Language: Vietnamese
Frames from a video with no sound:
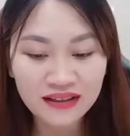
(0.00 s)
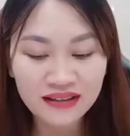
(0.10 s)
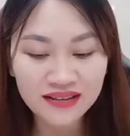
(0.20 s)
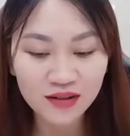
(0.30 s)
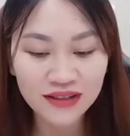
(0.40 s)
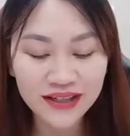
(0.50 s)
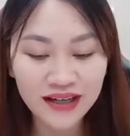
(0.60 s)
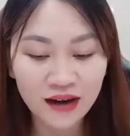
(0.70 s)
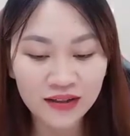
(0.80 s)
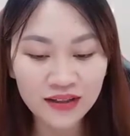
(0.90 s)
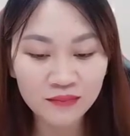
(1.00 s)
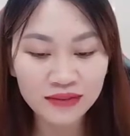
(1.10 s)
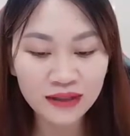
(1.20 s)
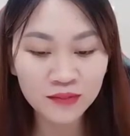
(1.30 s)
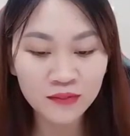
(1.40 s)
Dâu tây nói
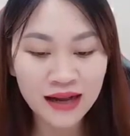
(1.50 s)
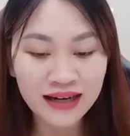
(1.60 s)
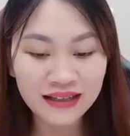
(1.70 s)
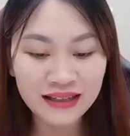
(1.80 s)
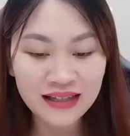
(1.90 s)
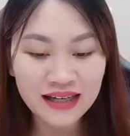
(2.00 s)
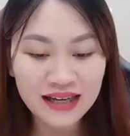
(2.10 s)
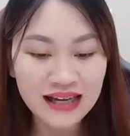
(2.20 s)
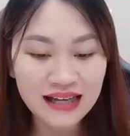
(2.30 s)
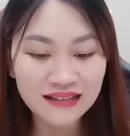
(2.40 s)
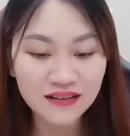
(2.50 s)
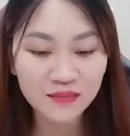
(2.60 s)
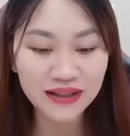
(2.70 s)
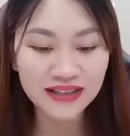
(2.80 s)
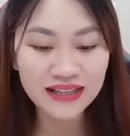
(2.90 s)
xong tiếp tục ăn, ăn
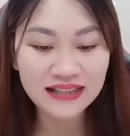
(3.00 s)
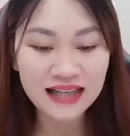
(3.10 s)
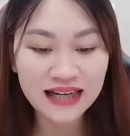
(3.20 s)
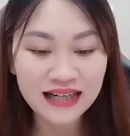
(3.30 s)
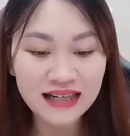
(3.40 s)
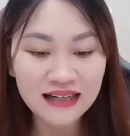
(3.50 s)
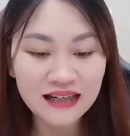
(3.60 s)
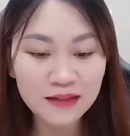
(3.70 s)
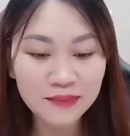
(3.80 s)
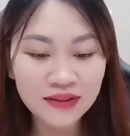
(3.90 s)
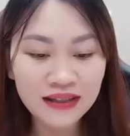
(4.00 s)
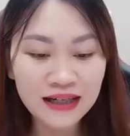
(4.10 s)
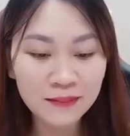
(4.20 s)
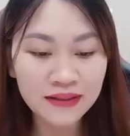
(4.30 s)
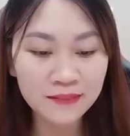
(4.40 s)
xong miếng trên tay liền lập
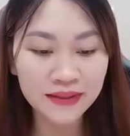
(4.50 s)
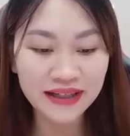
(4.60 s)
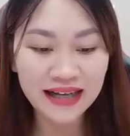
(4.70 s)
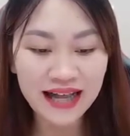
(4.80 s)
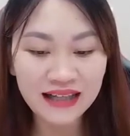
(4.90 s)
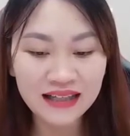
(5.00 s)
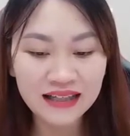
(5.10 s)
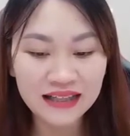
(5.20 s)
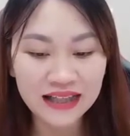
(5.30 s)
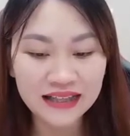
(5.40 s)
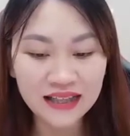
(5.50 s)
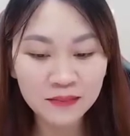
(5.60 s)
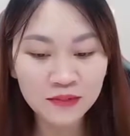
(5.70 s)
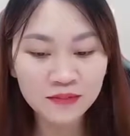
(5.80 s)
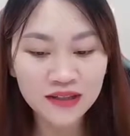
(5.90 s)
tức gắp lên miếng khác, kế
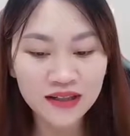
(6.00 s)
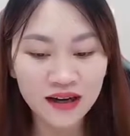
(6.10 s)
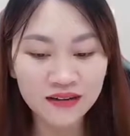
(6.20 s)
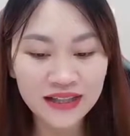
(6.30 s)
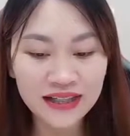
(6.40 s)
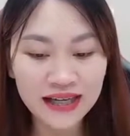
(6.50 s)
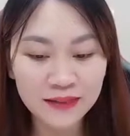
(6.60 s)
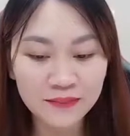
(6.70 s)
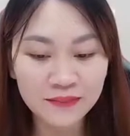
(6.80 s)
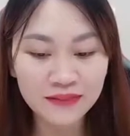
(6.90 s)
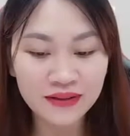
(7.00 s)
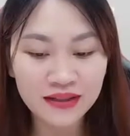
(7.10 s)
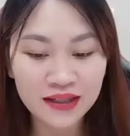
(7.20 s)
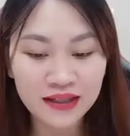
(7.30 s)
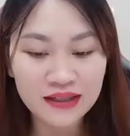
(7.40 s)
tiếp cũng chưa nói gì thêm.
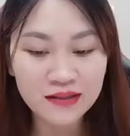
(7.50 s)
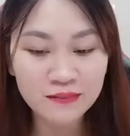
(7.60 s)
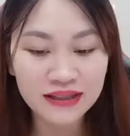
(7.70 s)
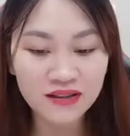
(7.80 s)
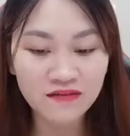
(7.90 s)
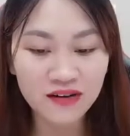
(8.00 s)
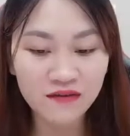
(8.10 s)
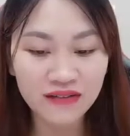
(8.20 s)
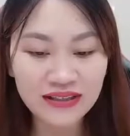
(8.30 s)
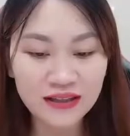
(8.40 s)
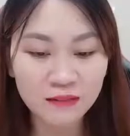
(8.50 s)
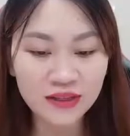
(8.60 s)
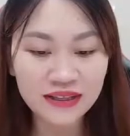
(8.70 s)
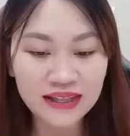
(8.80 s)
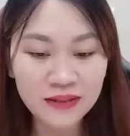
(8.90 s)
Mà trong phòng phát
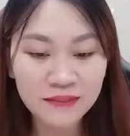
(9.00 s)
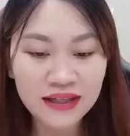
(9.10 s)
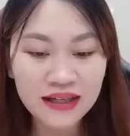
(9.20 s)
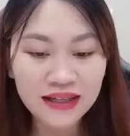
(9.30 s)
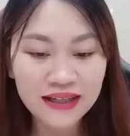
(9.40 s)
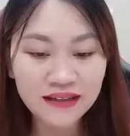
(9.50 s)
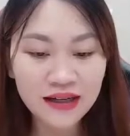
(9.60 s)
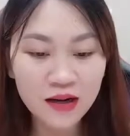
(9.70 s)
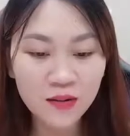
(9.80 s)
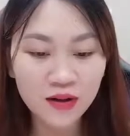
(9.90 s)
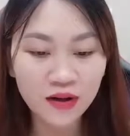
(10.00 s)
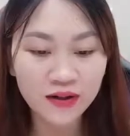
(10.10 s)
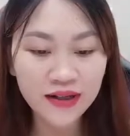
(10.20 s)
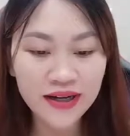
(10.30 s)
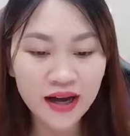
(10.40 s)
sóng trực tiếp, ngay từ đầu còn
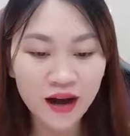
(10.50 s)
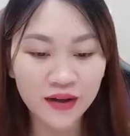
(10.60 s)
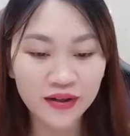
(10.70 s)
có người hỏi.